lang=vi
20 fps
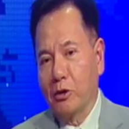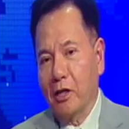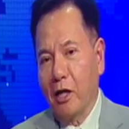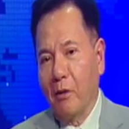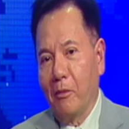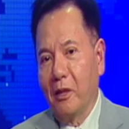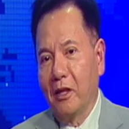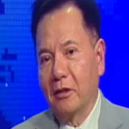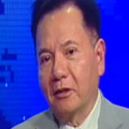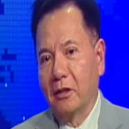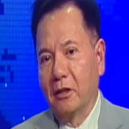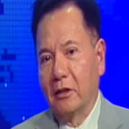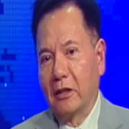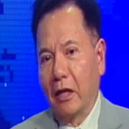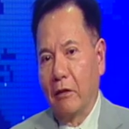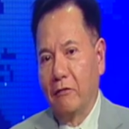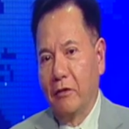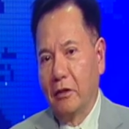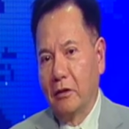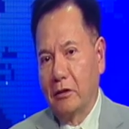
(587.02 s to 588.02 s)
xong á, thì
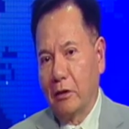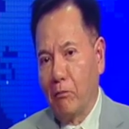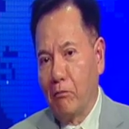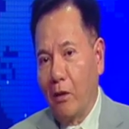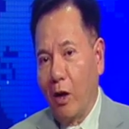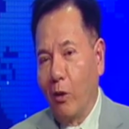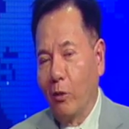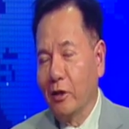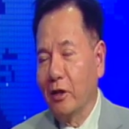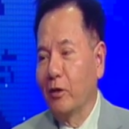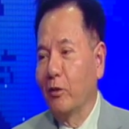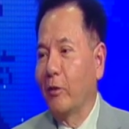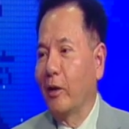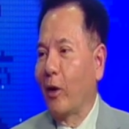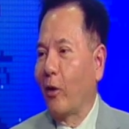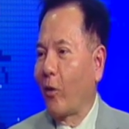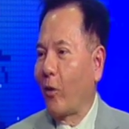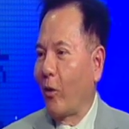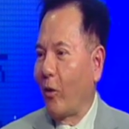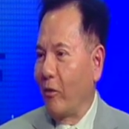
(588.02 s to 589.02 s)
tại vì trong máu thì lúc
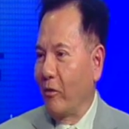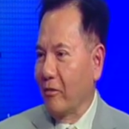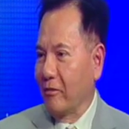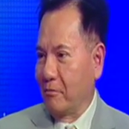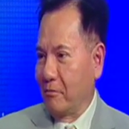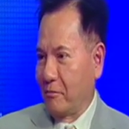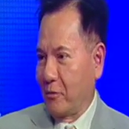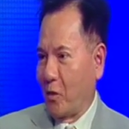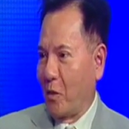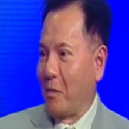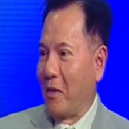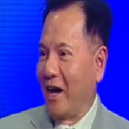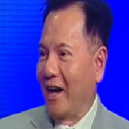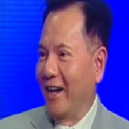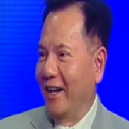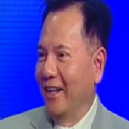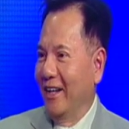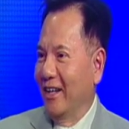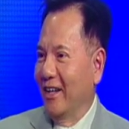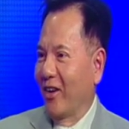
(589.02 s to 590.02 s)
nào có có
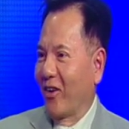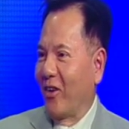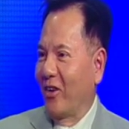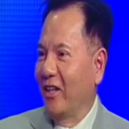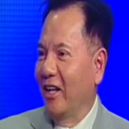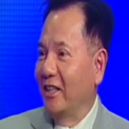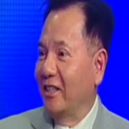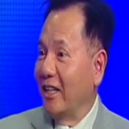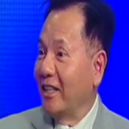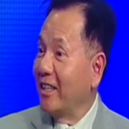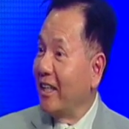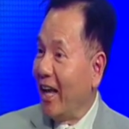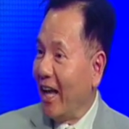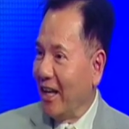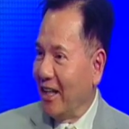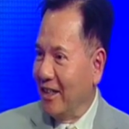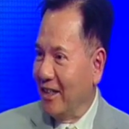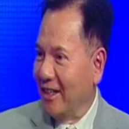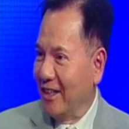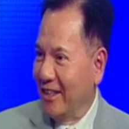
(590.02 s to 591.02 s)
mỡ, có những chất khác
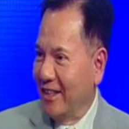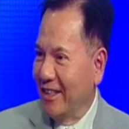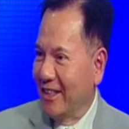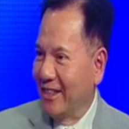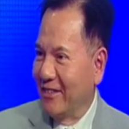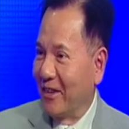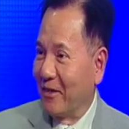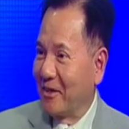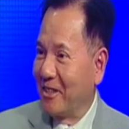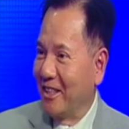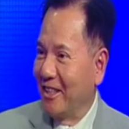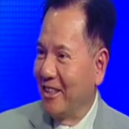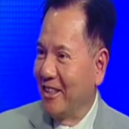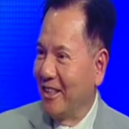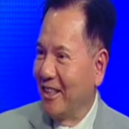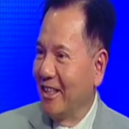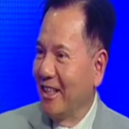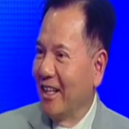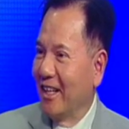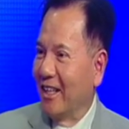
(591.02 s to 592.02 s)
nữa, không gì
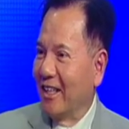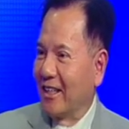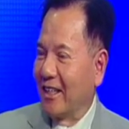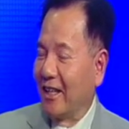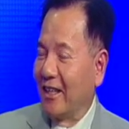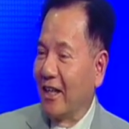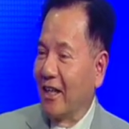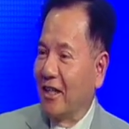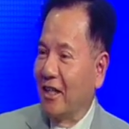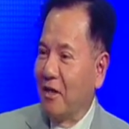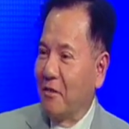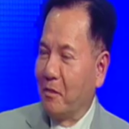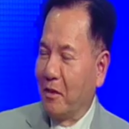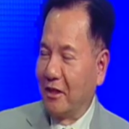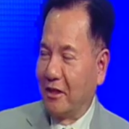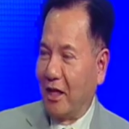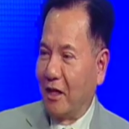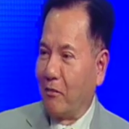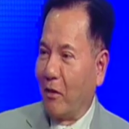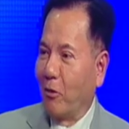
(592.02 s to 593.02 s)
hương. Dạ. Thành ra khi mình
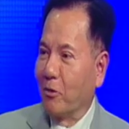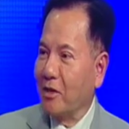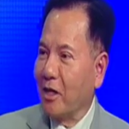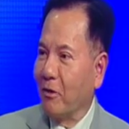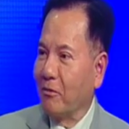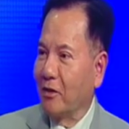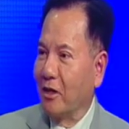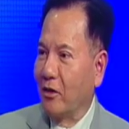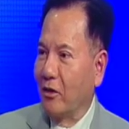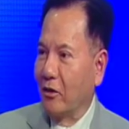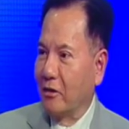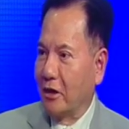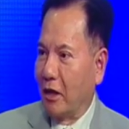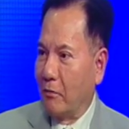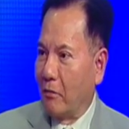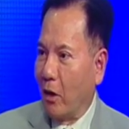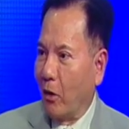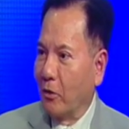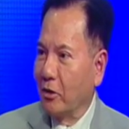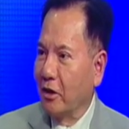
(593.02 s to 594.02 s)
chảy máu xong thì nó chảy
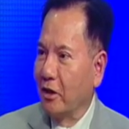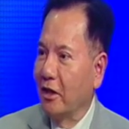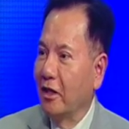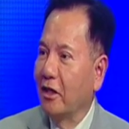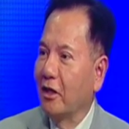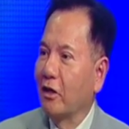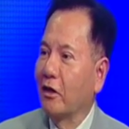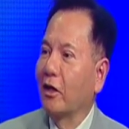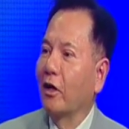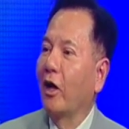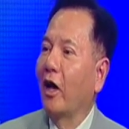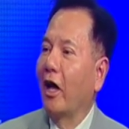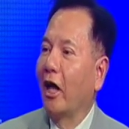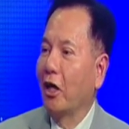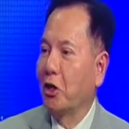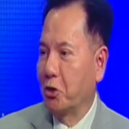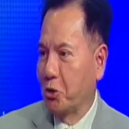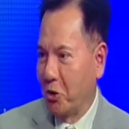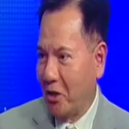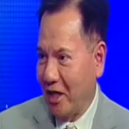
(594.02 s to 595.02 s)
máu thì đi tới cái
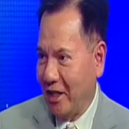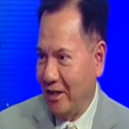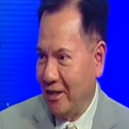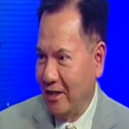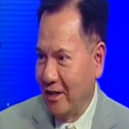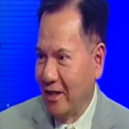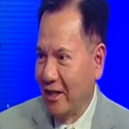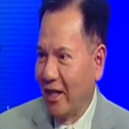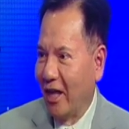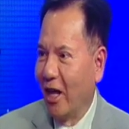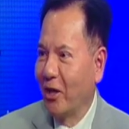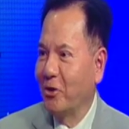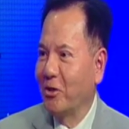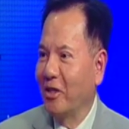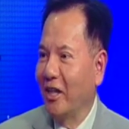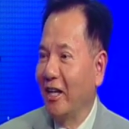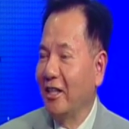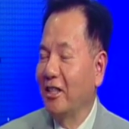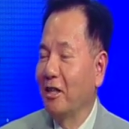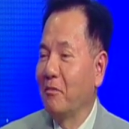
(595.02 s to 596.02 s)
exudate.
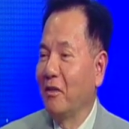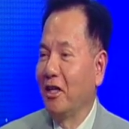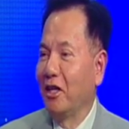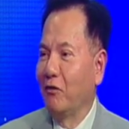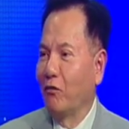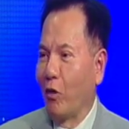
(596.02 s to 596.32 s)
Exudate dạ. thì mình nhìn